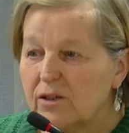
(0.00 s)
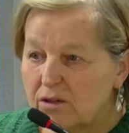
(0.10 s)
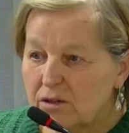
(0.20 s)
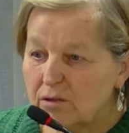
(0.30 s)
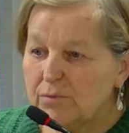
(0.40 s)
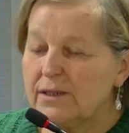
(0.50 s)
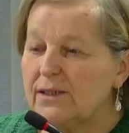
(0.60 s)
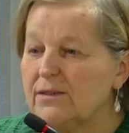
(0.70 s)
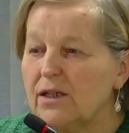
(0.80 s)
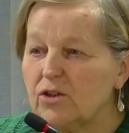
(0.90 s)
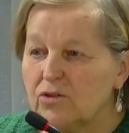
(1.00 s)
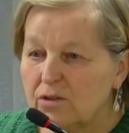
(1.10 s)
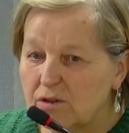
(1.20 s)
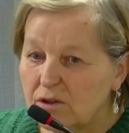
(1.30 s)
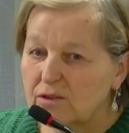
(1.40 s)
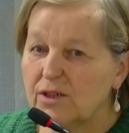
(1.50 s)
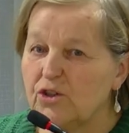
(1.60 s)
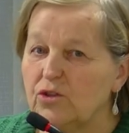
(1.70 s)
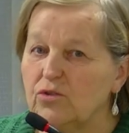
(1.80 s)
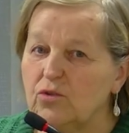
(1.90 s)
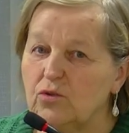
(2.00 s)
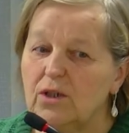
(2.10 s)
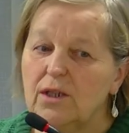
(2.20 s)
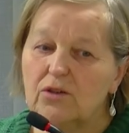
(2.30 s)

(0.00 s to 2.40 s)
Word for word: do Pana Starosty, do zarządu,